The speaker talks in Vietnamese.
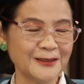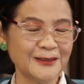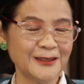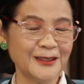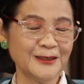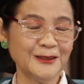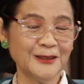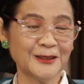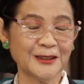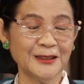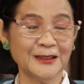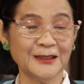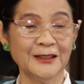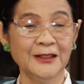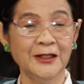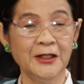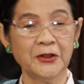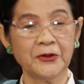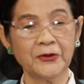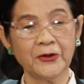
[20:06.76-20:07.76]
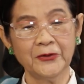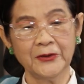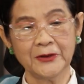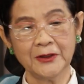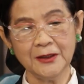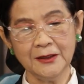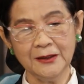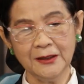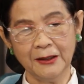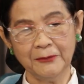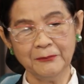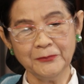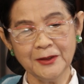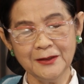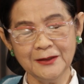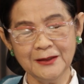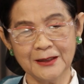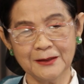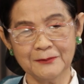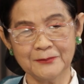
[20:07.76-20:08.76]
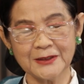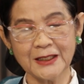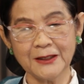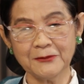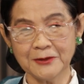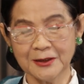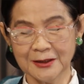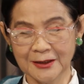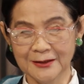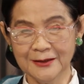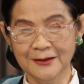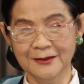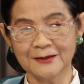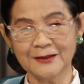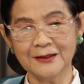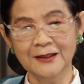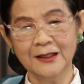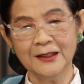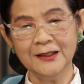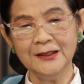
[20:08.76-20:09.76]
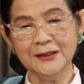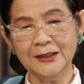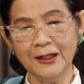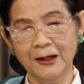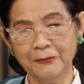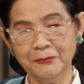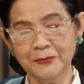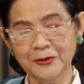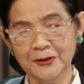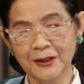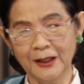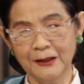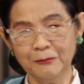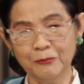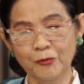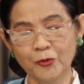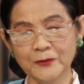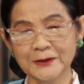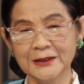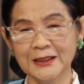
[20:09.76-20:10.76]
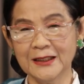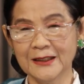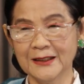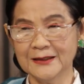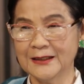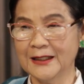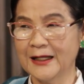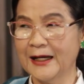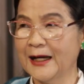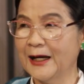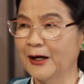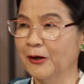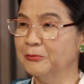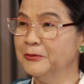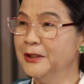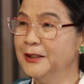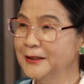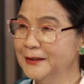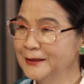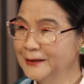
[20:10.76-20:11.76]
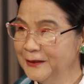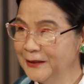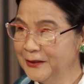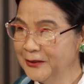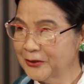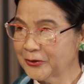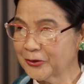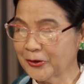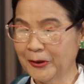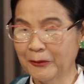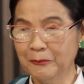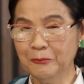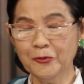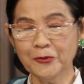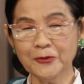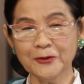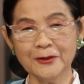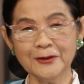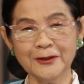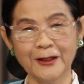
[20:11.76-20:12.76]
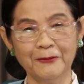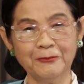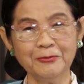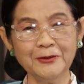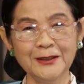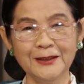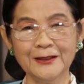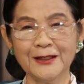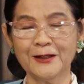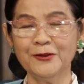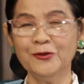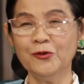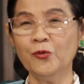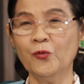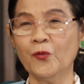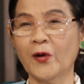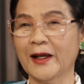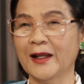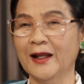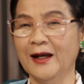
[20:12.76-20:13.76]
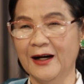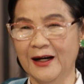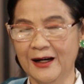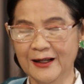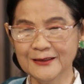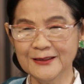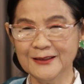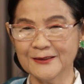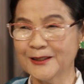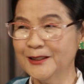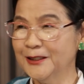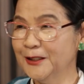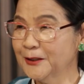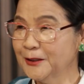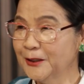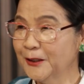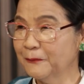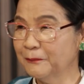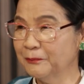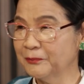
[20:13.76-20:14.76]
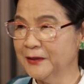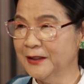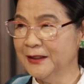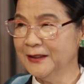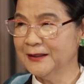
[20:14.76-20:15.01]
nhân dân này kia rồi cái ổng nói giờ làm sao trị được ý ổng nói ổng muốn về nhà ổng đi rồi ổng muốn nói ổng đi ra nước ngoài ở thì có hết không